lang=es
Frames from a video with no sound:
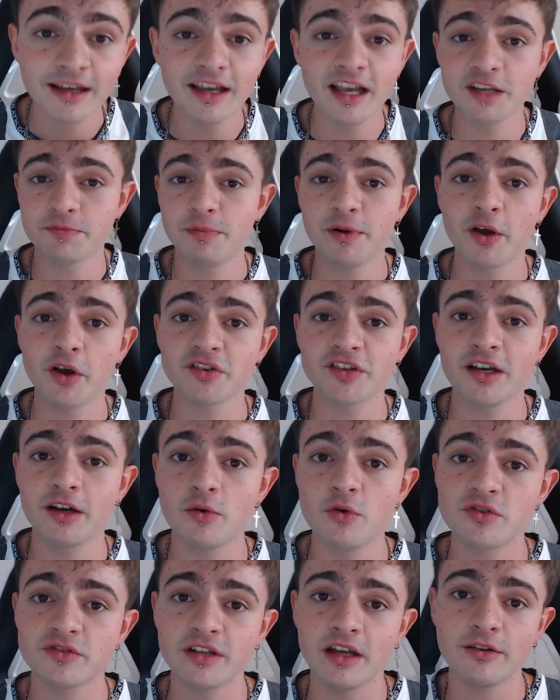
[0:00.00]
Espero que os haya
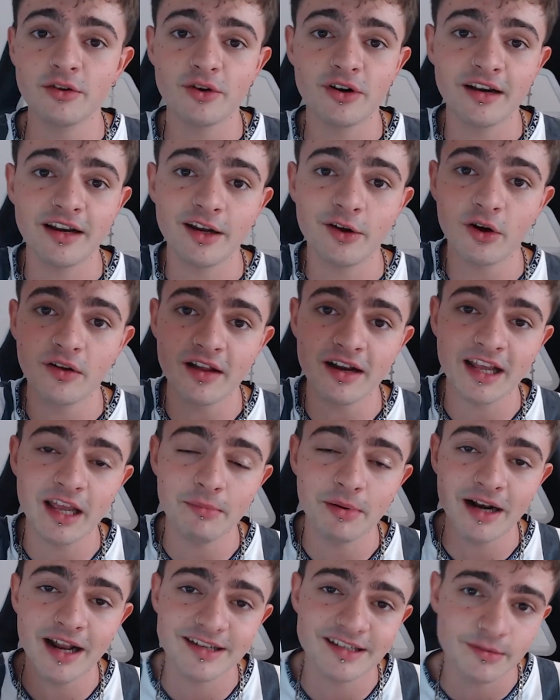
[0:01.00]
gustado. Recordar que
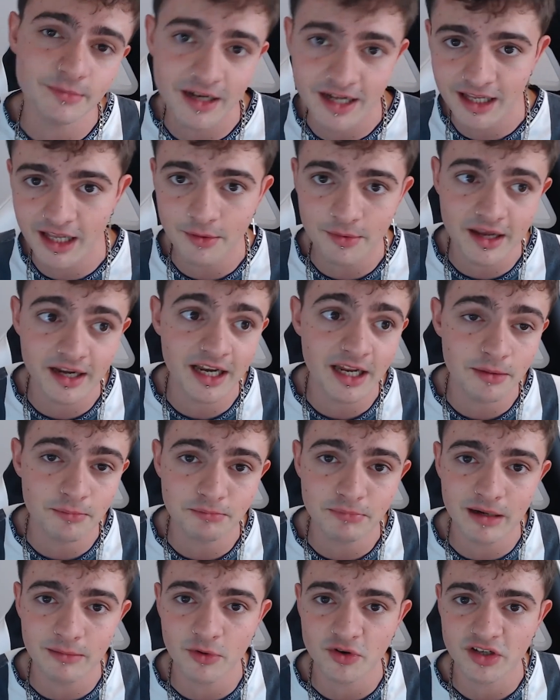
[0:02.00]
para la semana que
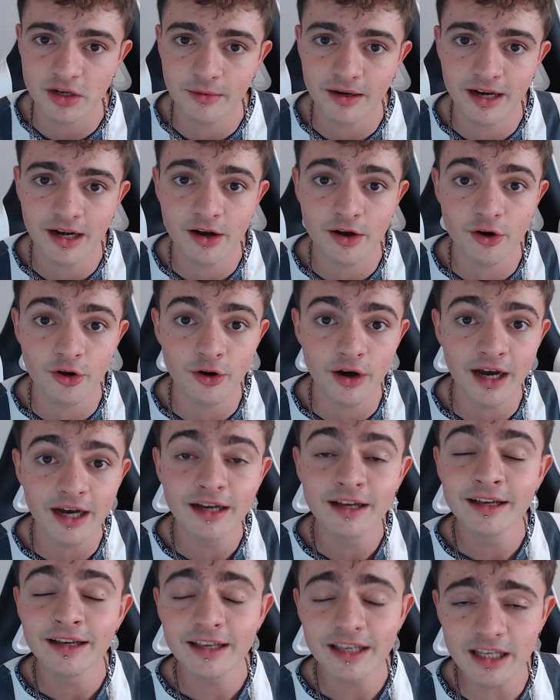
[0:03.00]
viene vamos a ver el ROA